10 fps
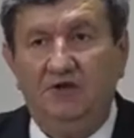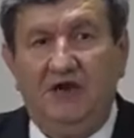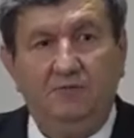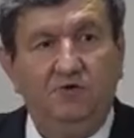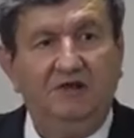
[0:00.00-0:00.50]

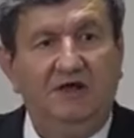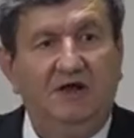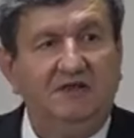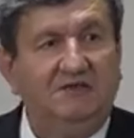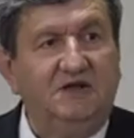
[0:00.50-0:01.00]
Yani buradan
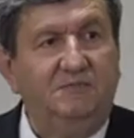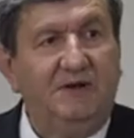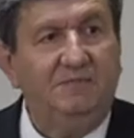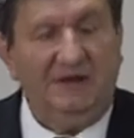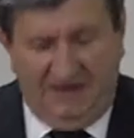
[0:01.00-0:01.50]
arkadaşlar
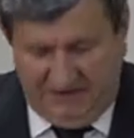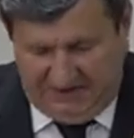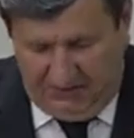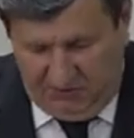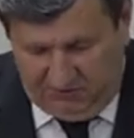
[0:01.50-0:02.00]
apartman
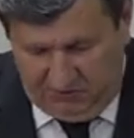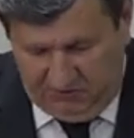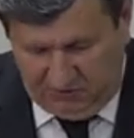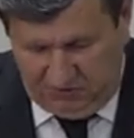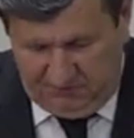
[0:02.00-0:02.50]
dairesinden
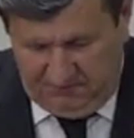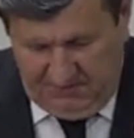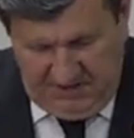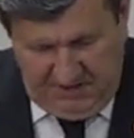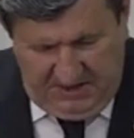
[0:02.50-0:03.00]
yönetiliyoruz
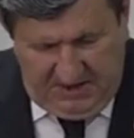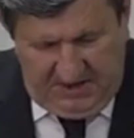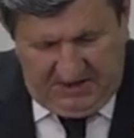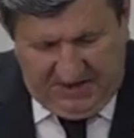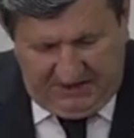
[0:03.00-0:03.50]

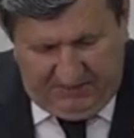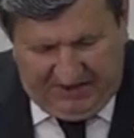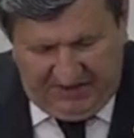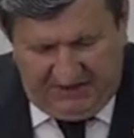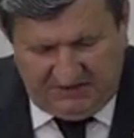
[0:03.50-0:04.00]
kendi
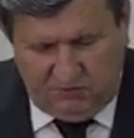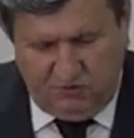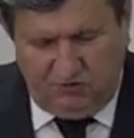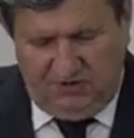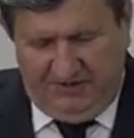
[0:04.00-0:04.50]
belediyesini
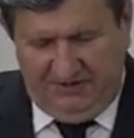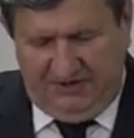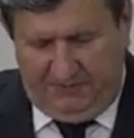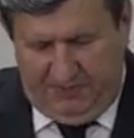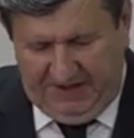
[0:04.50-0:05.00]
uzun zamandır
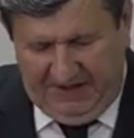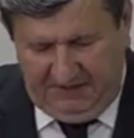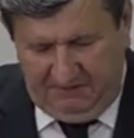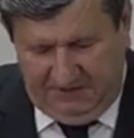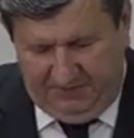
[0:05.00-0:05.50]

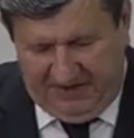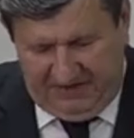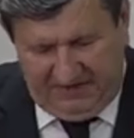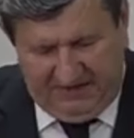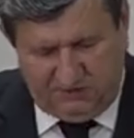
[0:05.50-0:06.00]
yapamayan bir
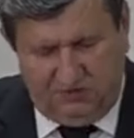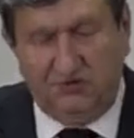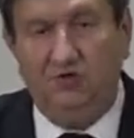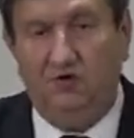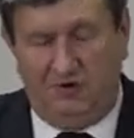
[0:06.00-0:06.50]
belediyeden söz
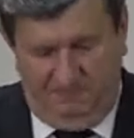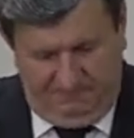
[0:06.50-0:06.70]
ediyorum.